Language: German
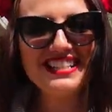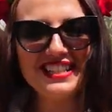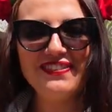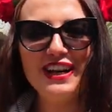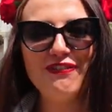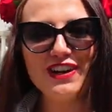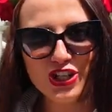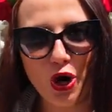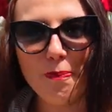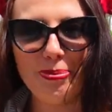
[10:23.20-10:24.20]
ist es wieder
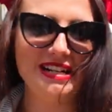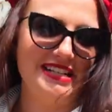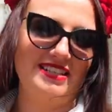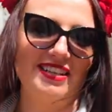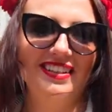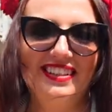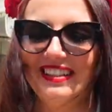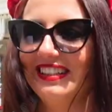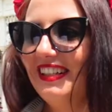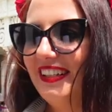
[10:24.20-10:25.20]
verschrumpelt.
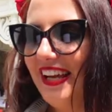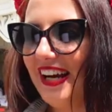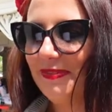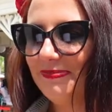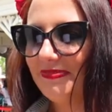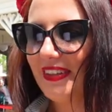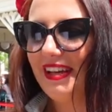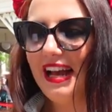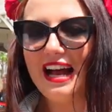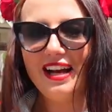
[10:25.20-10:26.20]
Ja,
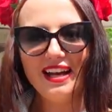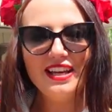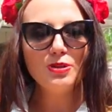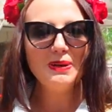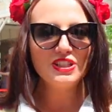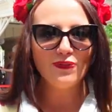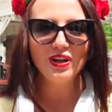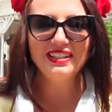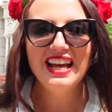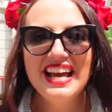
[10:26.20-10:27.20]
äh, ist übrigens von
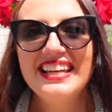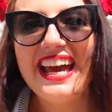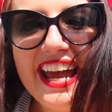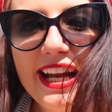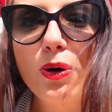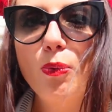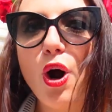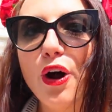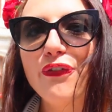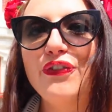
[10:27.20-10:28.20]

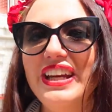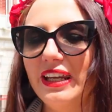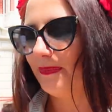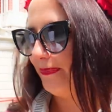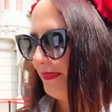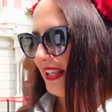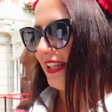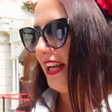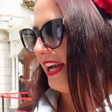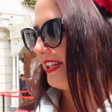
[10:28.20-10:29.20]
Cakeworthy, das
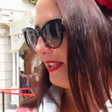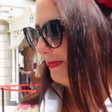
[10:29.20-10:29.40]
Kleid.